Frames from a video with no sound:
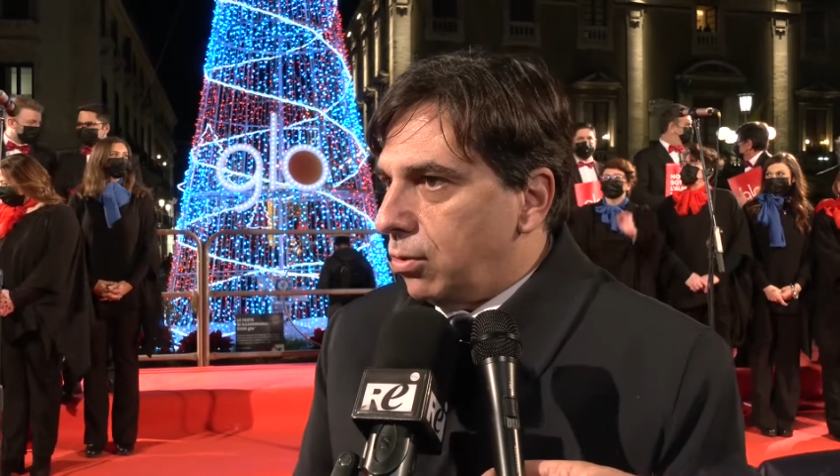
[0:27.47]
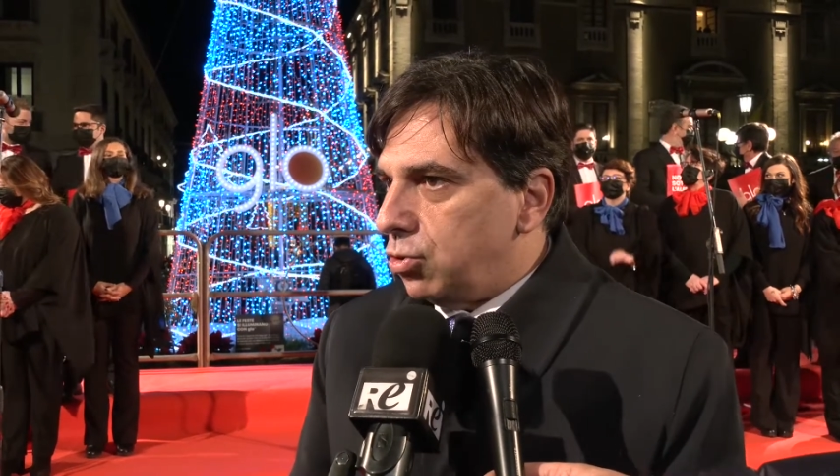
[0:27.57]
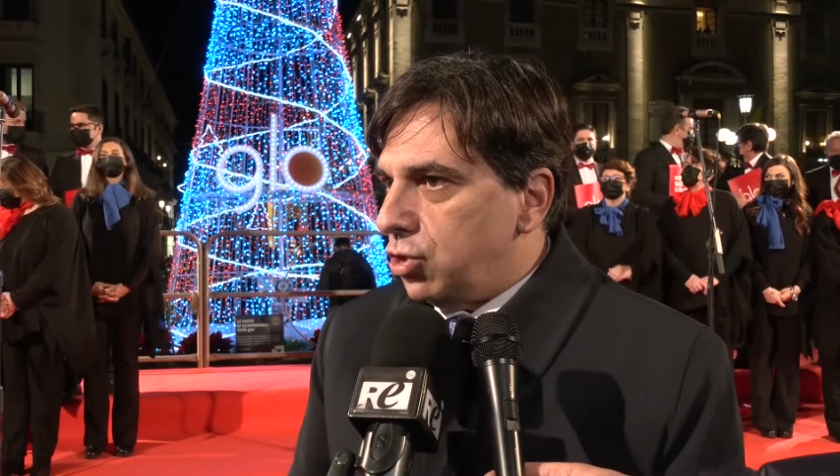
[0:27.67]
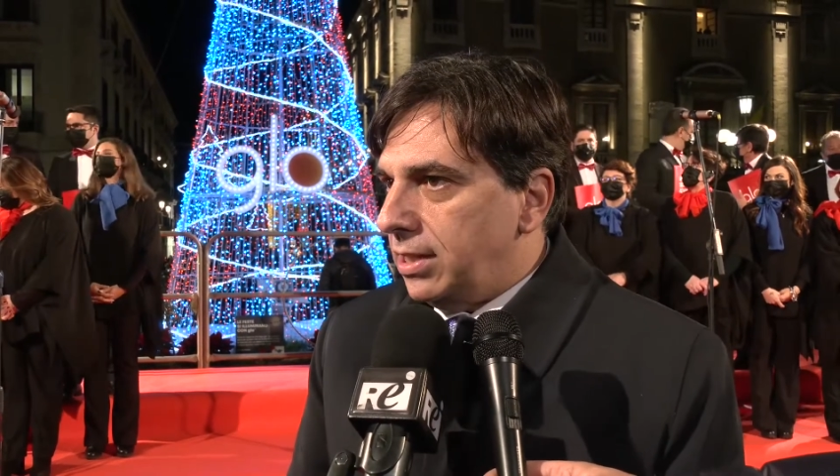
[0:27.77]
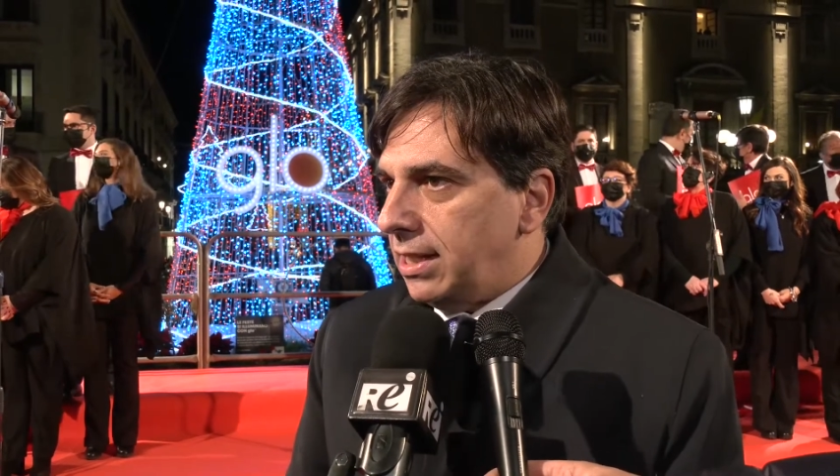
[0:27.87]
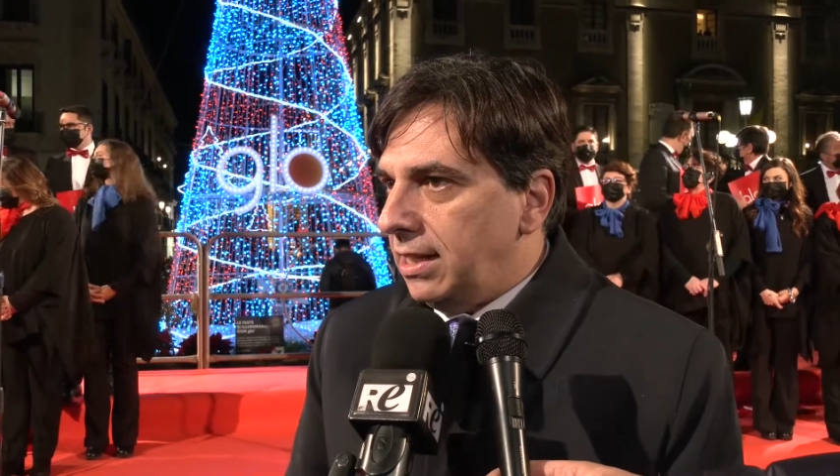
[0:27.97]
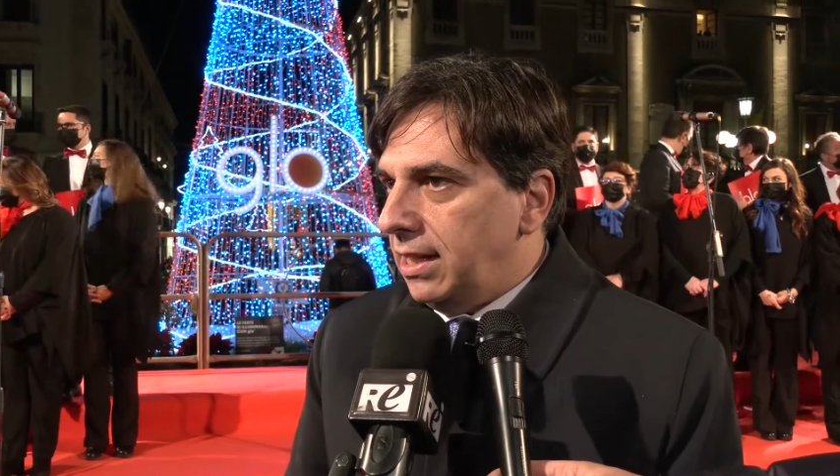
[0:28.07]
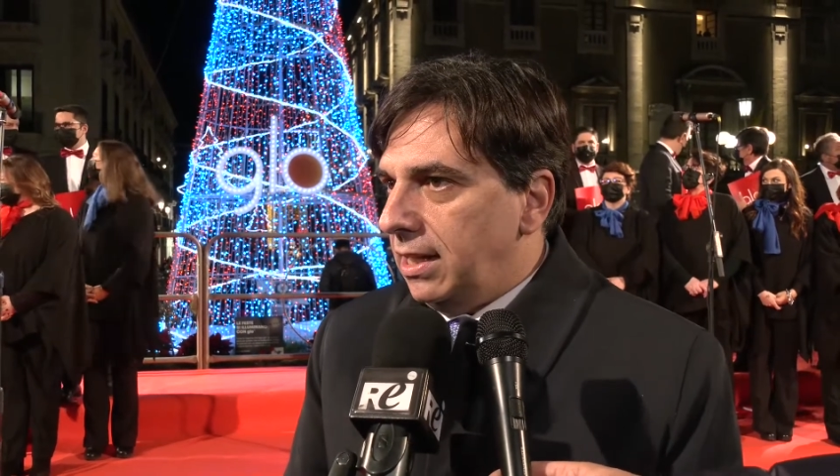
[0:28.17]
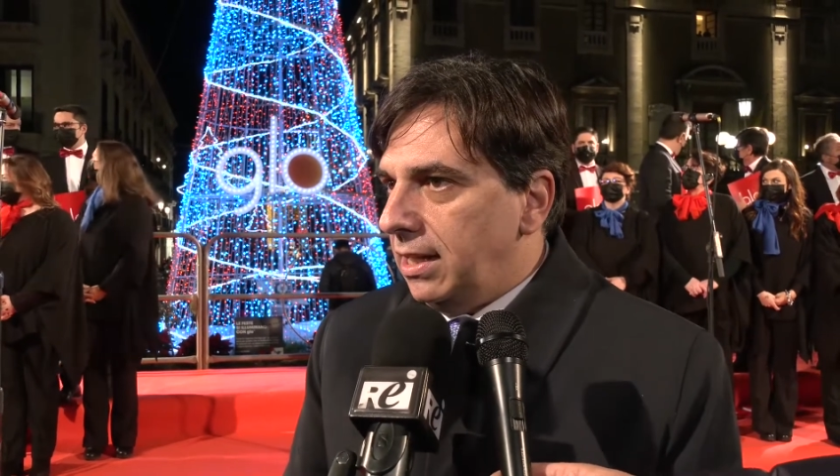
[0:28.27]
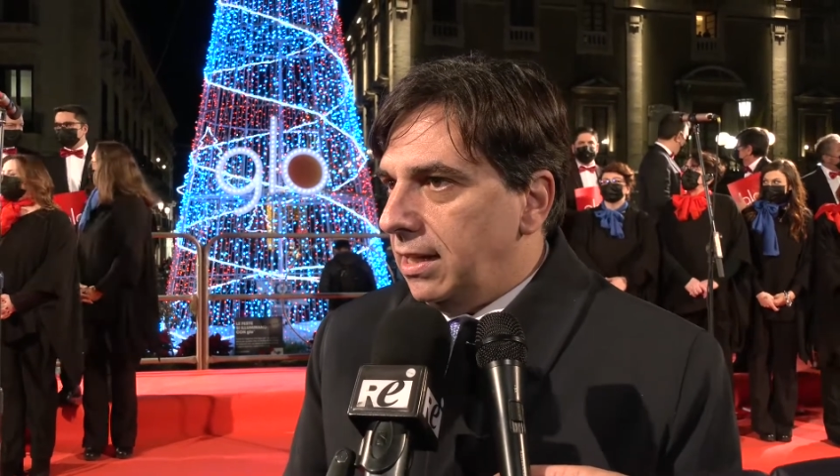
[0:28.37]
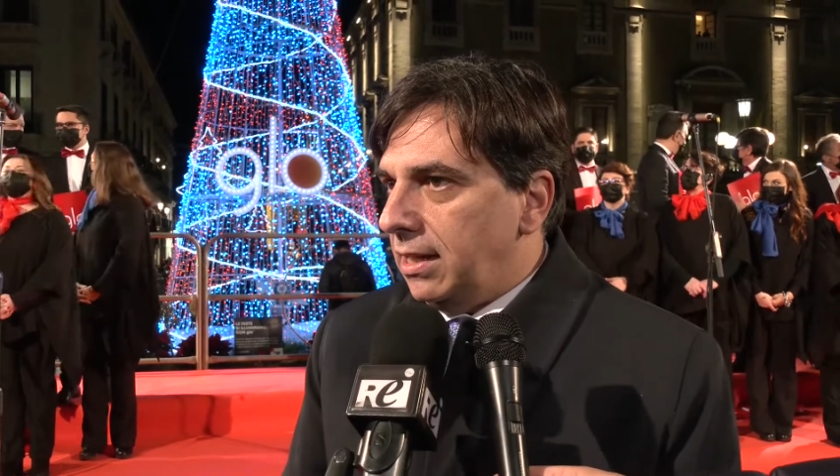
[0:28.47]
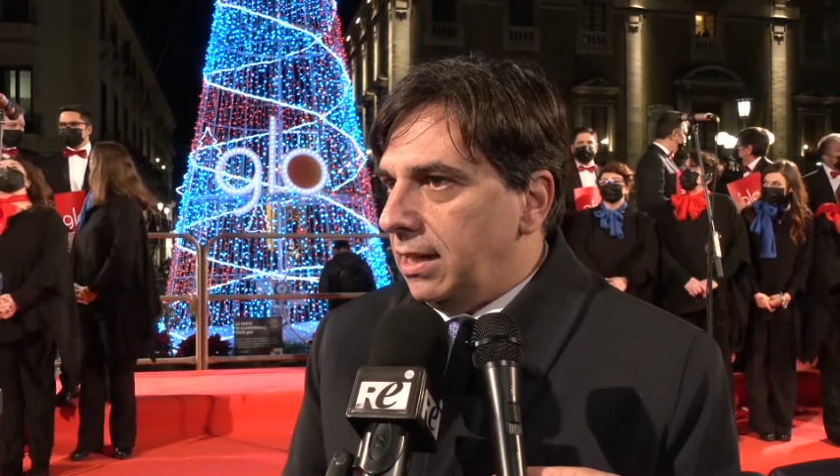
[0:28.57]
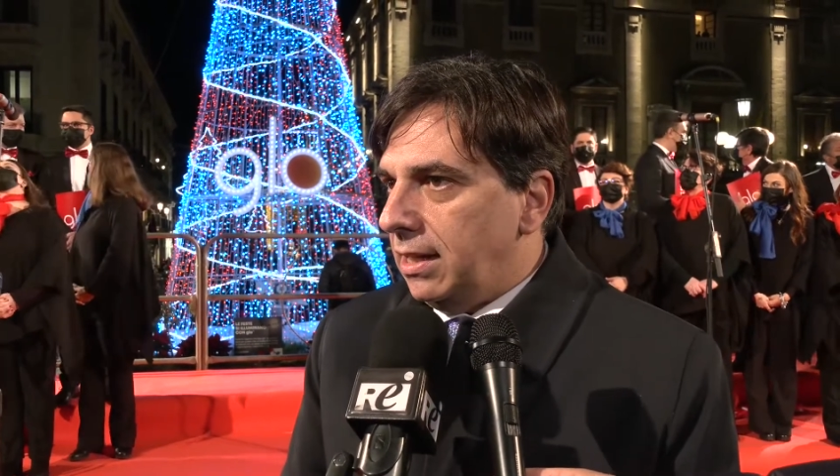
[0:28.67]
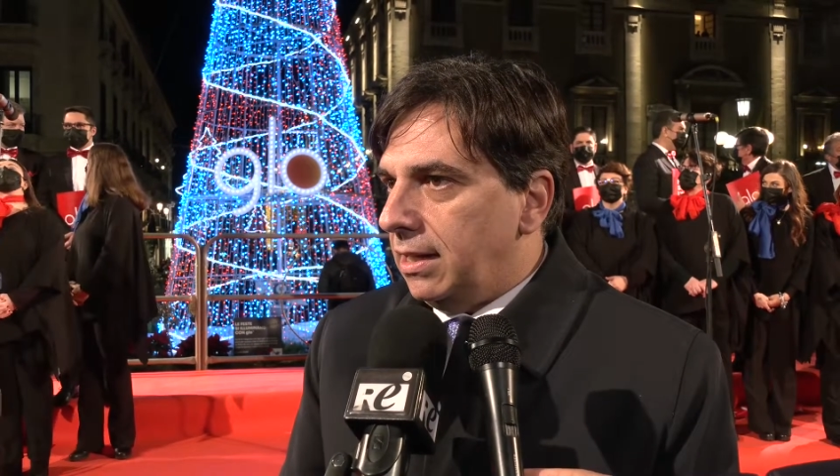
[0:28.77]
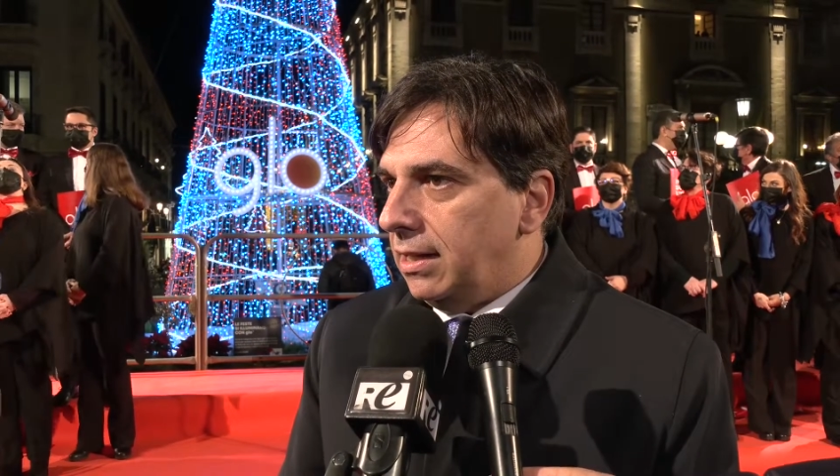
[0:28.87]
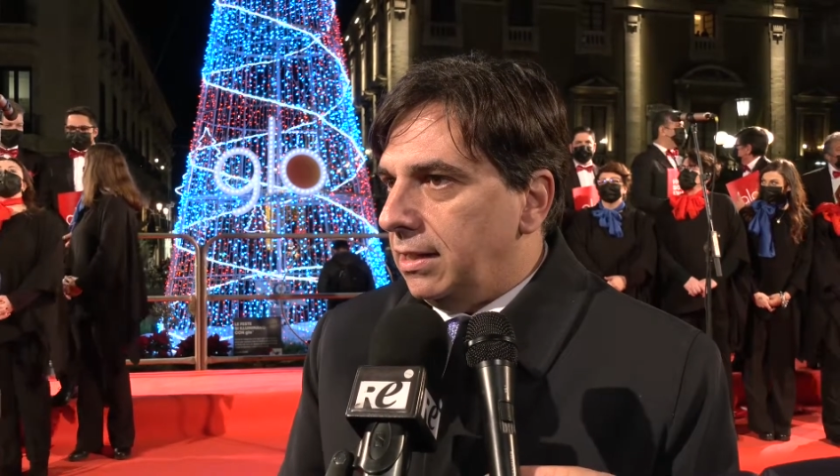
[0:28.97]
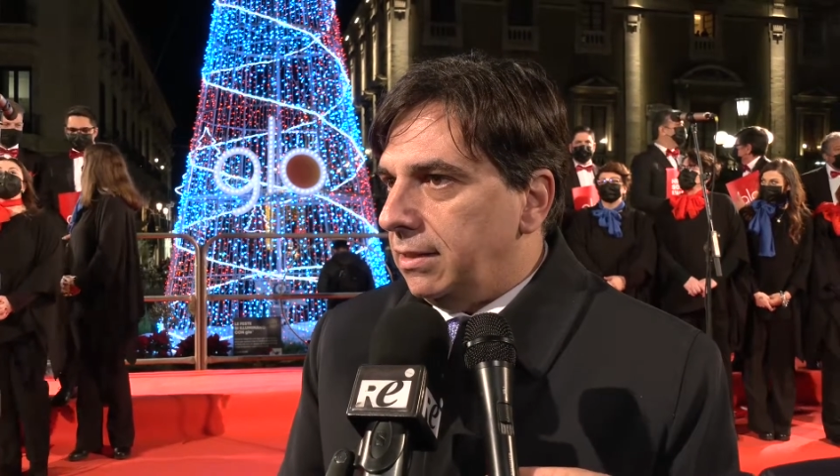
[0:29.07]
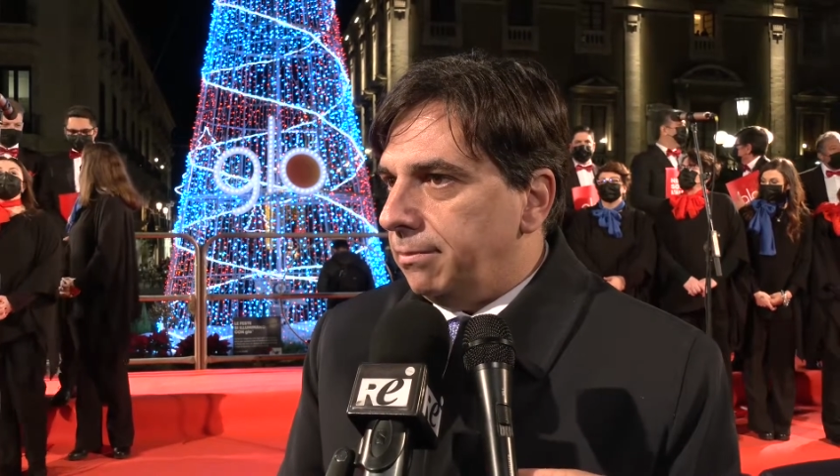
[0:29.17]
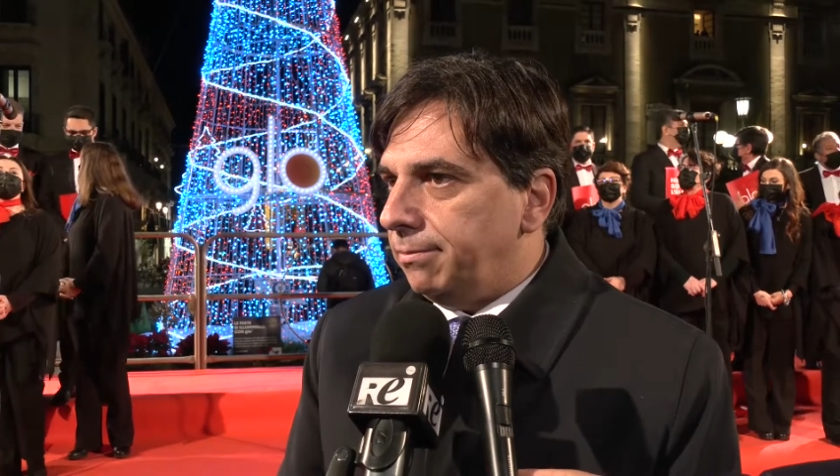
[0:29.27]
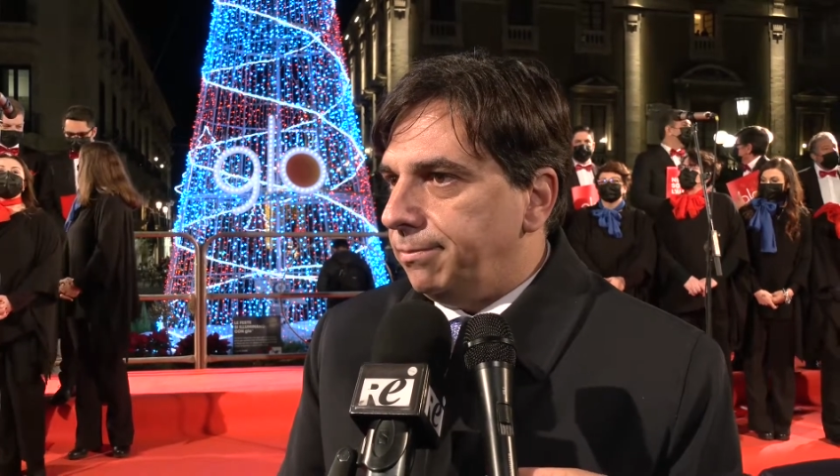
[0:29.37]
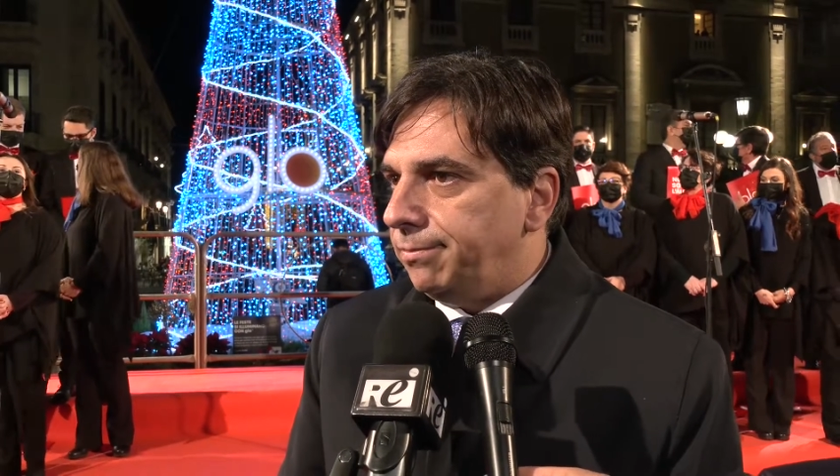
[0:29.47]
concittadini a